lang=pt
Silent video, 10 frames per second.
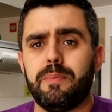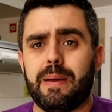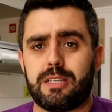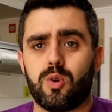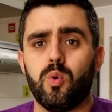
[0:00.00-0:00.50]
Ele
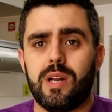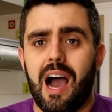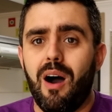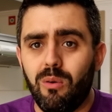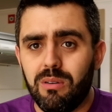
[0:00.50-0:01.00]
parece
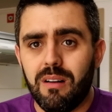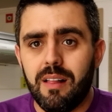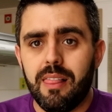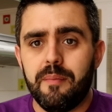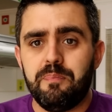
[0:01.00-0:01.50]
curau.
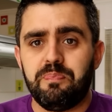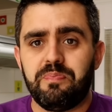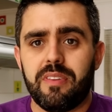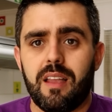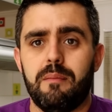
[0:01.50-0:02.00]
Ele é uma
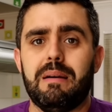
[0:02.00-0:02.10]
mistura.